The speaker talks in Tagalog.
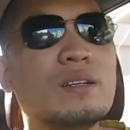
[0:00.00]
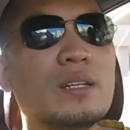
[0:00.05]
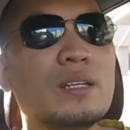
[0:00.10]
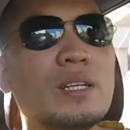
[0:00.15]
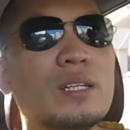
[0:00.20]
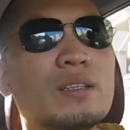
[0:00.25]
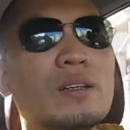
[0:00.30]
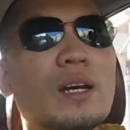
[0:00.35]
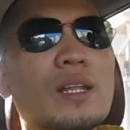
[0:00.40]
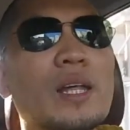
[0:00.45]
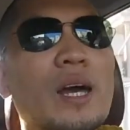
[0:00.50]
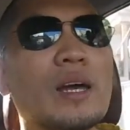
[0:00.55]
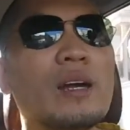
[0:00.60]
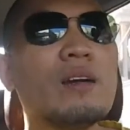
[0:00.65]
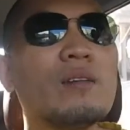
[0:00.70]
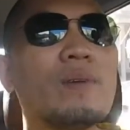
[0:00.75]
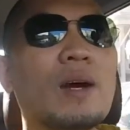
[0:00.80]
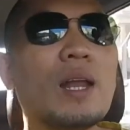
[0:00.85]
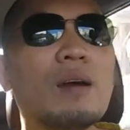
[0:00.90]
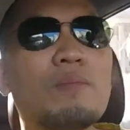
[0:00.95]
dito na tayo
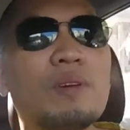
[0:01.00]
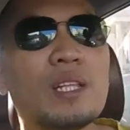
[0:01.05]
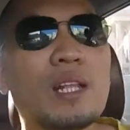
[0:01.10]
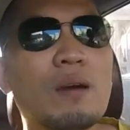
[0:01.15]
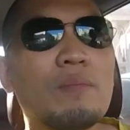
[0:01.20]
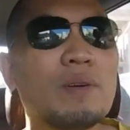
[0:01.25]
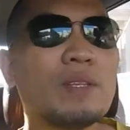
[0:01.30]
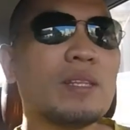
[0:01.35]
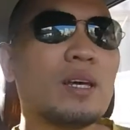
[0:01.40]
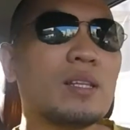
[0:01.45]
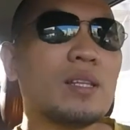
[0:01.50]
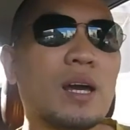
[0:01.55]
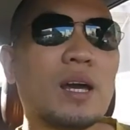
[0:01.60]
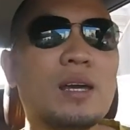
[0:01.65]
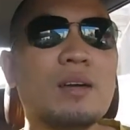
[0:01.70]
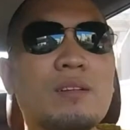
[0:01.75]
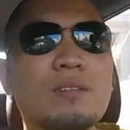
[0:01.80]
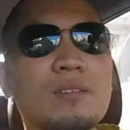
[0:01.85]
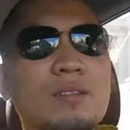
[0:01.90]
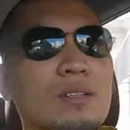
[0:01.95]
malapit-lapit na
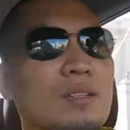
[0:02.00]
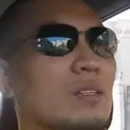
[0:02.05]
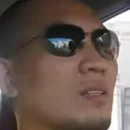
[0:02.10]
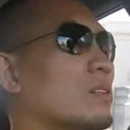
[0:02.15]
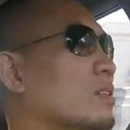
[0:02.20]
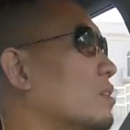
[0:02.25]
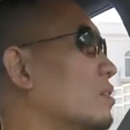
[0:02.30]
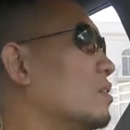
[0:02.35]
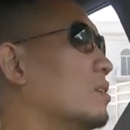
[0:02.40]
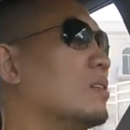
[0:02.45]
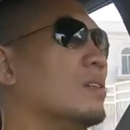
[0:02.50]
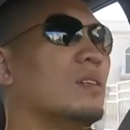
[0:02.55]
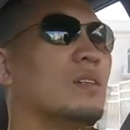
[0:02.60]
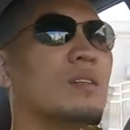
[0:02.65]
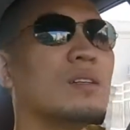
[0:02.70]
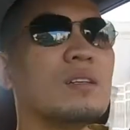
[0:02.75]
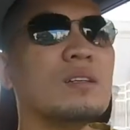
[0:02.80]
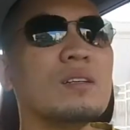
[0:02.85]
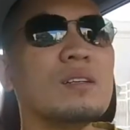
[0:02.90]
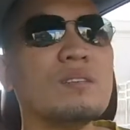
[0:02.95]
tayo
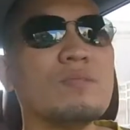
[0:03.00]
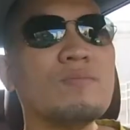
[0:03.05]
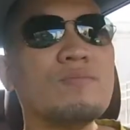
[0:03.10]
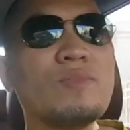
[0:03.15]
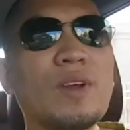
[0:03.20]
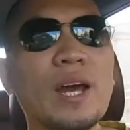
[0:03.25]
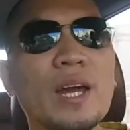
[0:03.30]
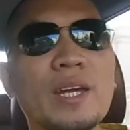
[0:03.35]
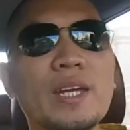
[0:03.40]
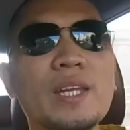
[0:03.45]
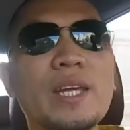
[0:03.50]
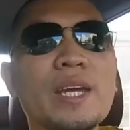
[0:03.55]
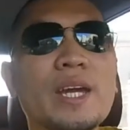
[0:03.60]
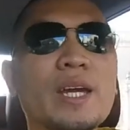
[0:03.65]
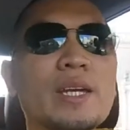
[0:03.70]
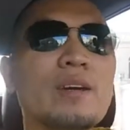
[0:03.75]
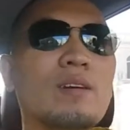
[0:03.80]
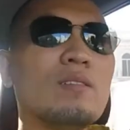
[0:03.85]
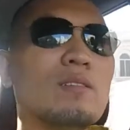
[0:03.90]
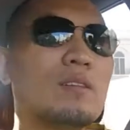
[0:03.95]
Friday
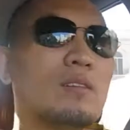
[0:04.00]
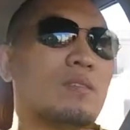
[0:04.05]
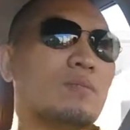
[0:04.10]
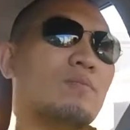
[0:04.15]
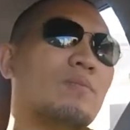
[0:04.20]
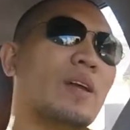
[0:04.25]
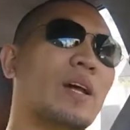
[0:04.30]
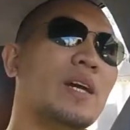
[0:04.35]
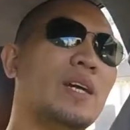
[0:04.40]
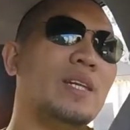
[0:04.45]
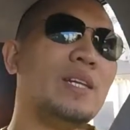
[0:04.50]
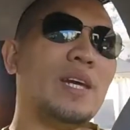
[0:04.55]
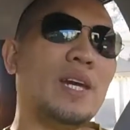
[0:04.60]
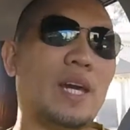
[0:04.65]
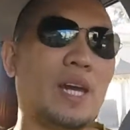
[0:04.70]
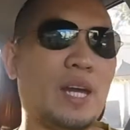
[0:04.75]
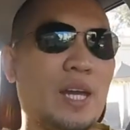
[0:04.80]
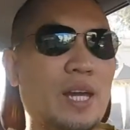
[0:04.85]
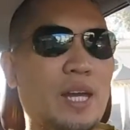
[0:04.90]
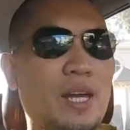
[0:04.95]
ngayon Friday